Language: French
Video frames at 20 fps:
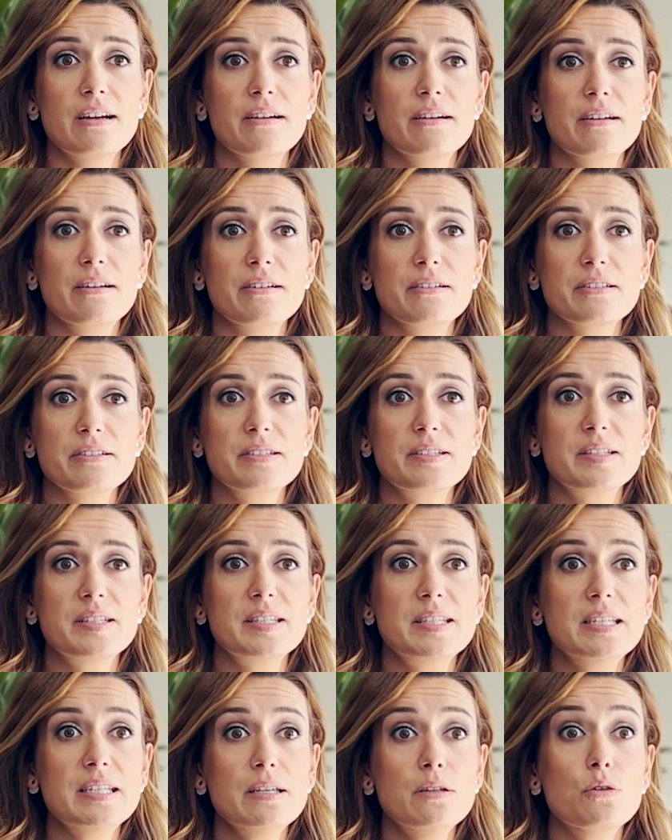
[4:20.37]
Euh,
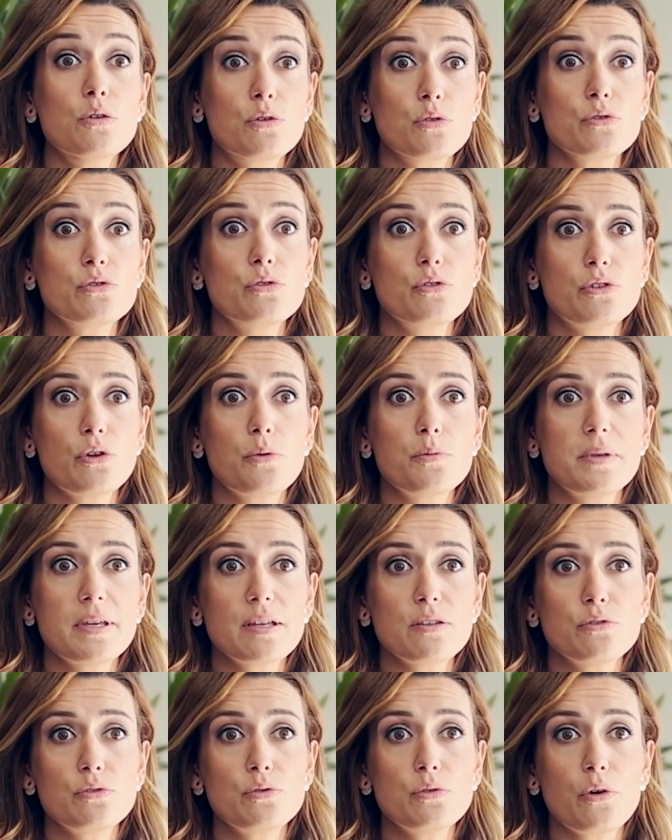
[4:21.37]
si le consultant,
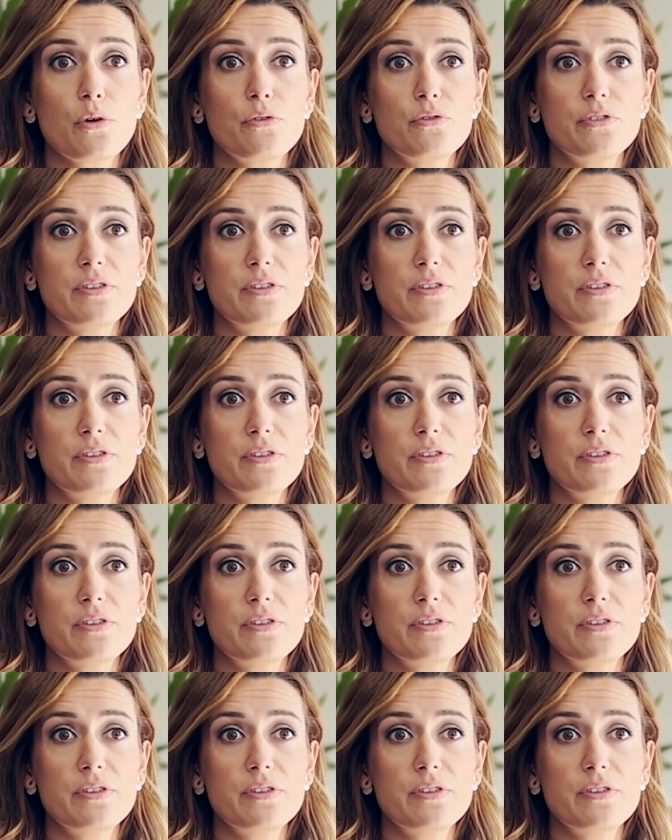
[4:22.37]
bien sûr,